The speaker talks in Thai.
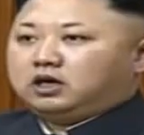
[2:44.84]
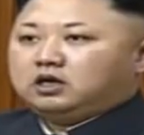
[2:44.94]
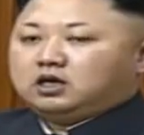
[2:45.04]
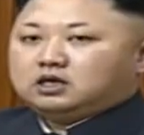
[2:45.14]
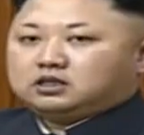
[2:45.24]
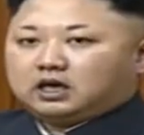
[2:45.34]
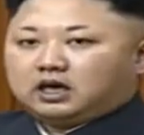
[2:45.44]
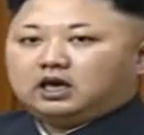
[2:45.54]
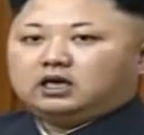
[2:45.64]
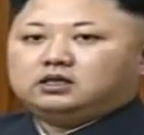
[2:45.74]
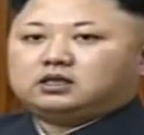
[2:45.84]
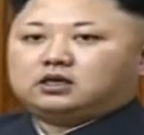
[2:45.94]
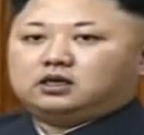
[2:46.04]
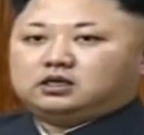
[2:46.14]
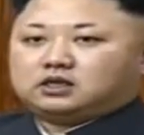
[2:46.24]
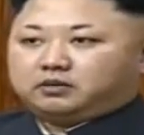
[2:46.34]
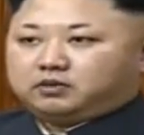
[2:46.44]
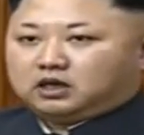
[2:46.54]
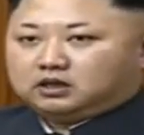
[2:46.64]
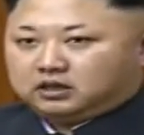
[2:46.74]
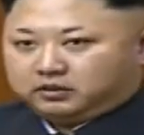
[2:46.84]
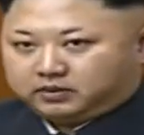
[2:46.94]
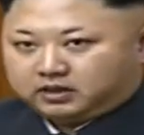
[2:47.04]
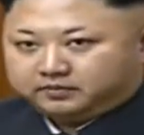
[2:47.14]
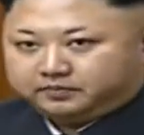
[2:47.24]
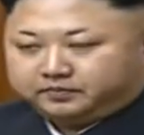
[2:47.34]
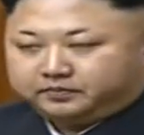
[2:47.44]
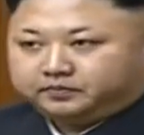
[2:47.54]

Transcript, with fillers: สำหรับผมต้องปิยนุชแป้นน้อยเท่านั้น